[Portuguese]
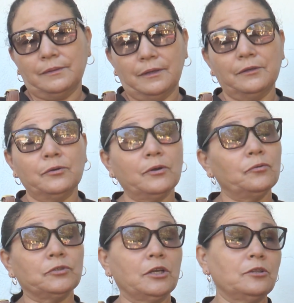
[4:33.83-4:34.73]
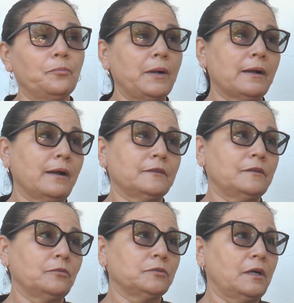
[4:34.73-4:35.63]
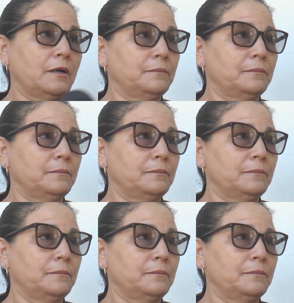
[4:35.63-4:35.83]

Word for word: Aí é o jeito é eu pagar sem usar.